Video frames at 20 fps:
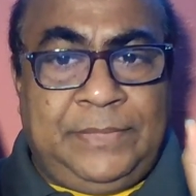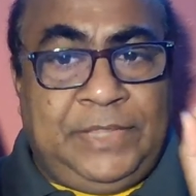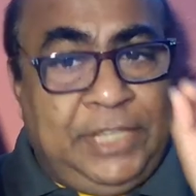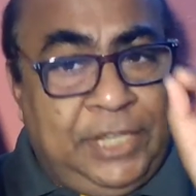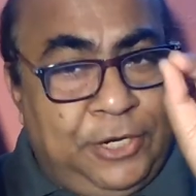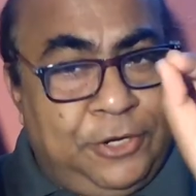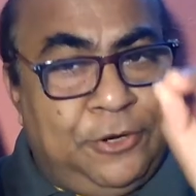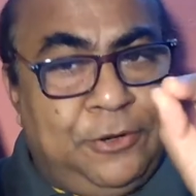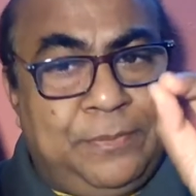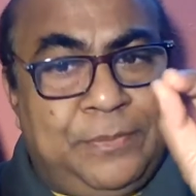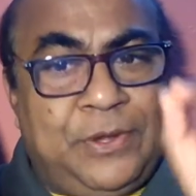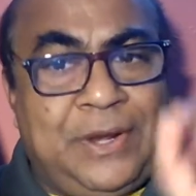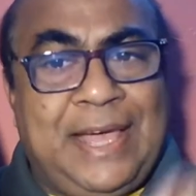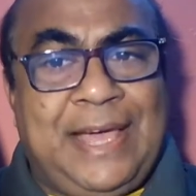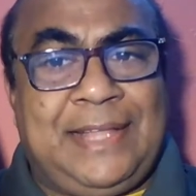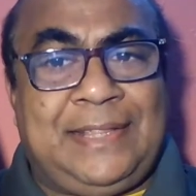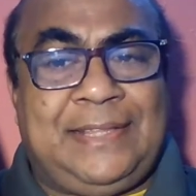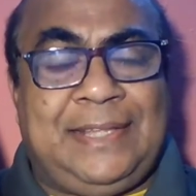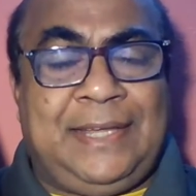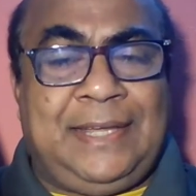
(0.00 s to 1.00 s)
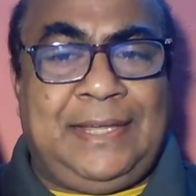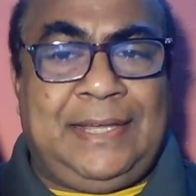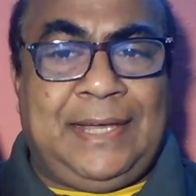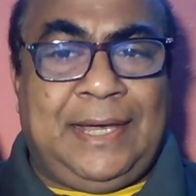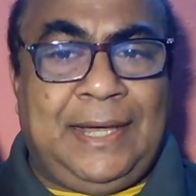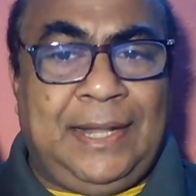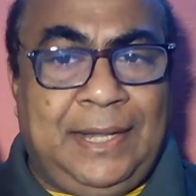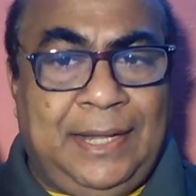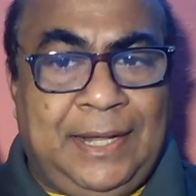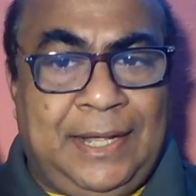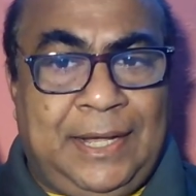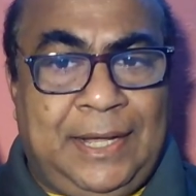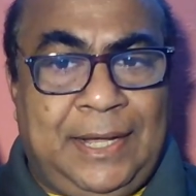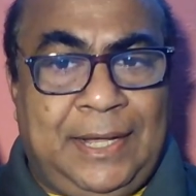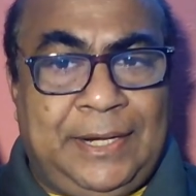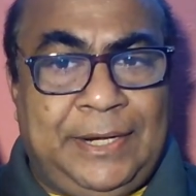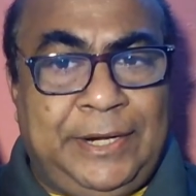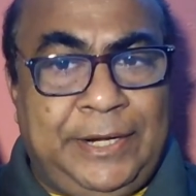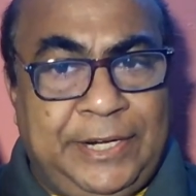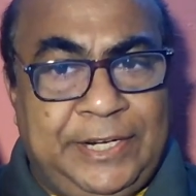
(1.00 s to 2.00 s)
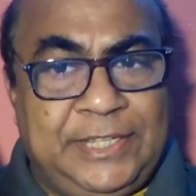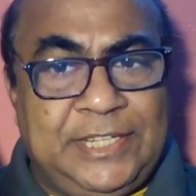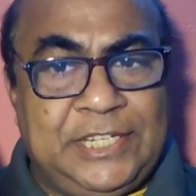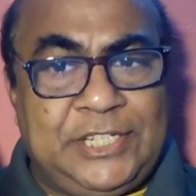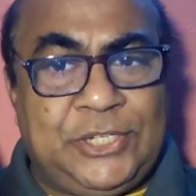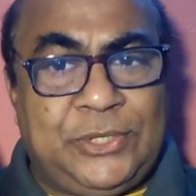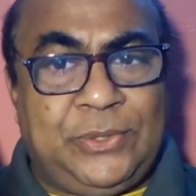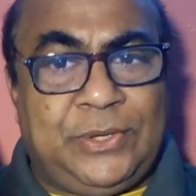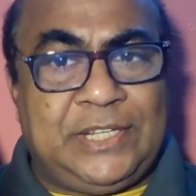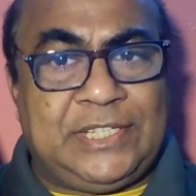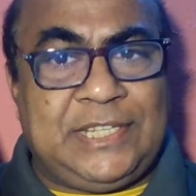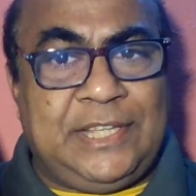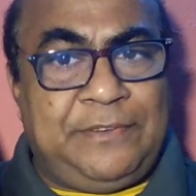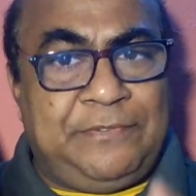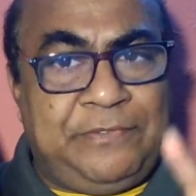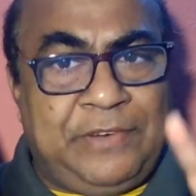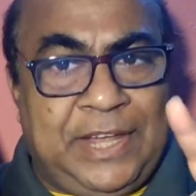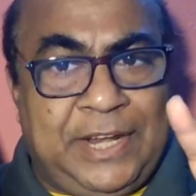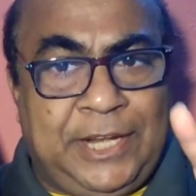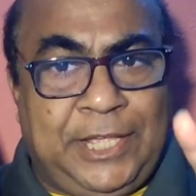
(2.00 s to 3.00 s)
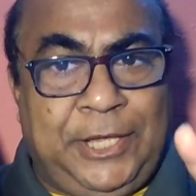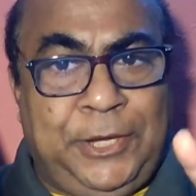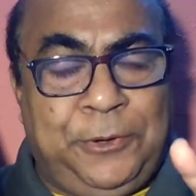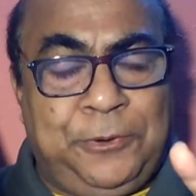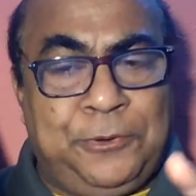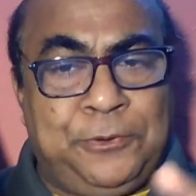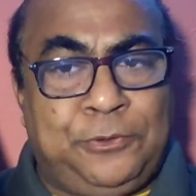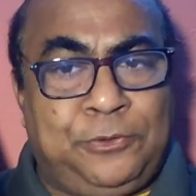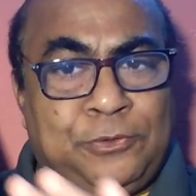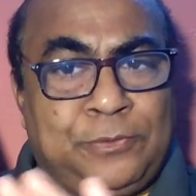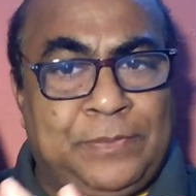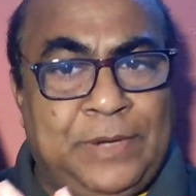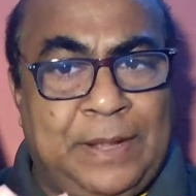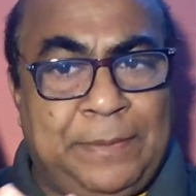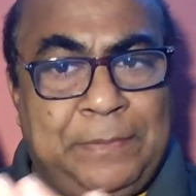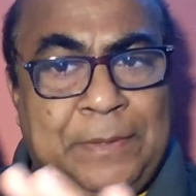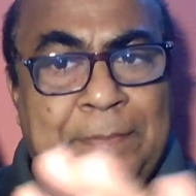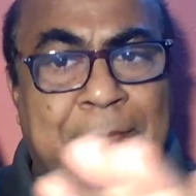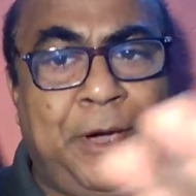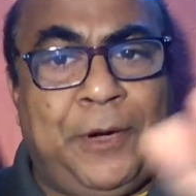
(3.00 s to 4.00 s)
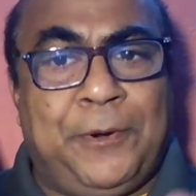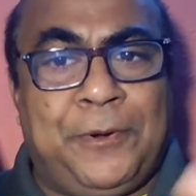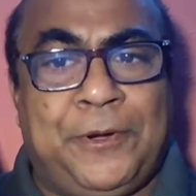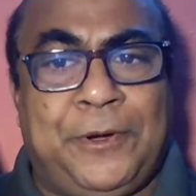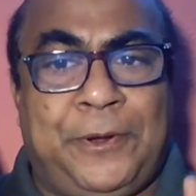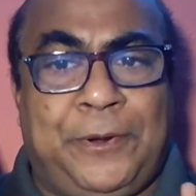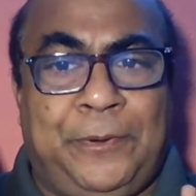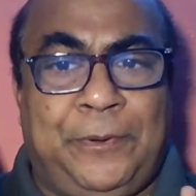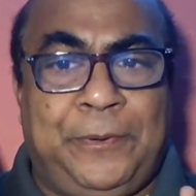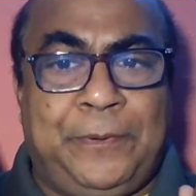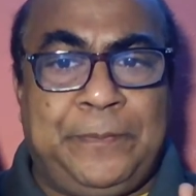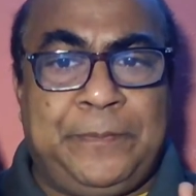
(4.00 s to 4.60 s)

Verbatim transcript: তিন নম্বর আয়াতে আল্লাহ নির্দেশ করেছেন ফানকেহু তোমরা বিবাহ করো